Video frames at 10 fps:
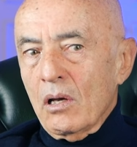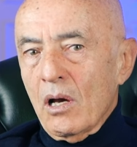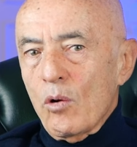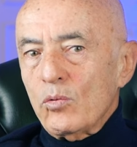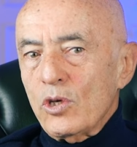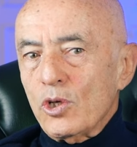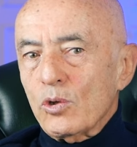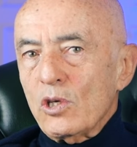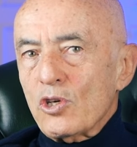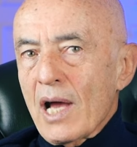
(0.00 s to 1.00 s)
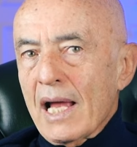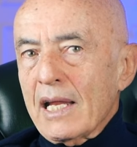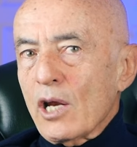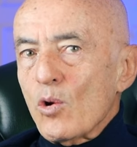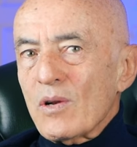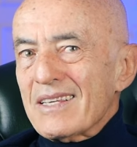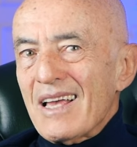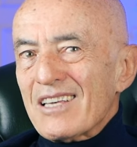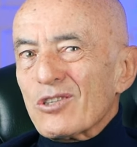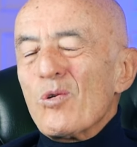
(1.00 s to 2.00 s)
a 11-12 anni, a non
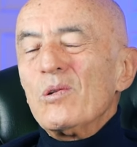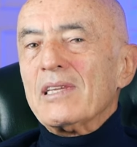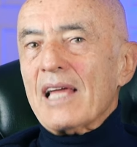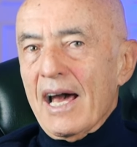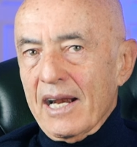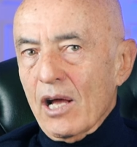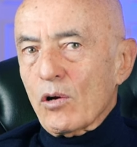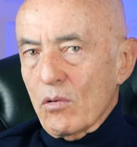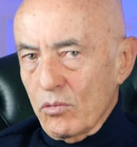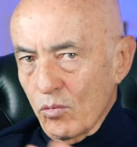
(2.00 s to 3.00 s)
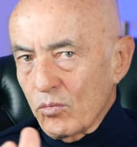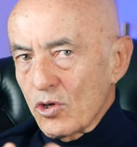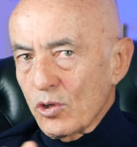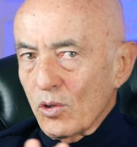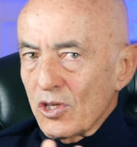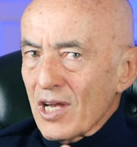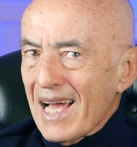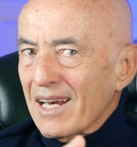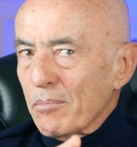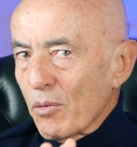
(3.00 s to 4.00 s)
ascoltare, ecco, 11-12
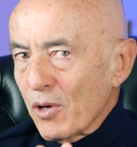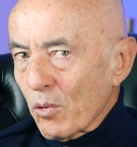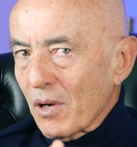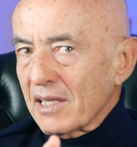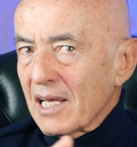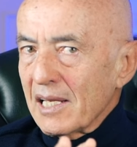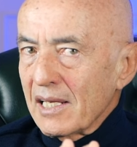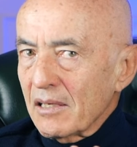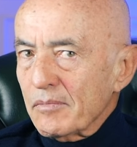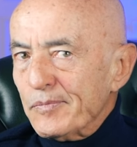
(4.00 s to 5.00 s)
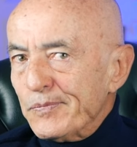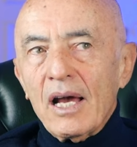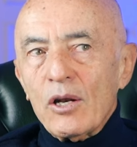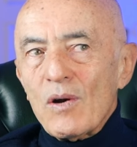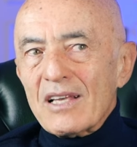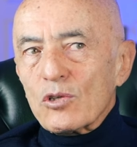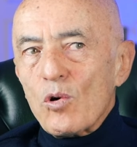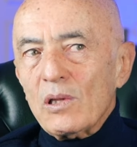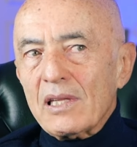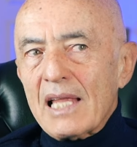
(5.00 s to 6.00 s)
anni, più o meno quell'età lì, non
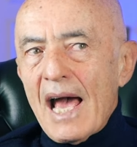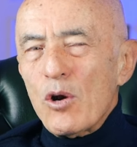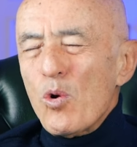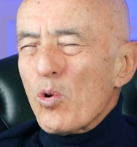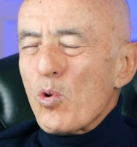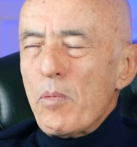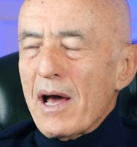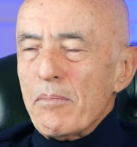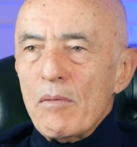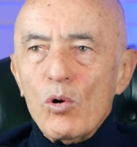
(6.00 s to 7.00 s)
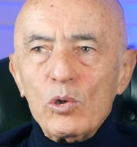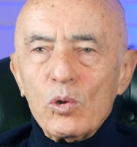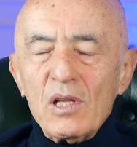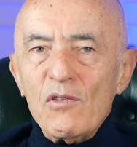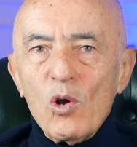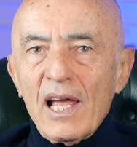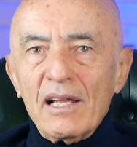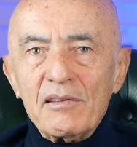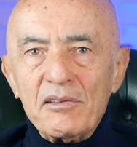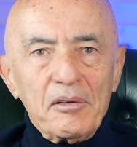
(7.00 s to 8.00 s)
ascoltare, non occuparmi molto dei
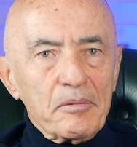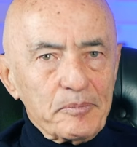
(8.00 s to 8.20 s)
violenti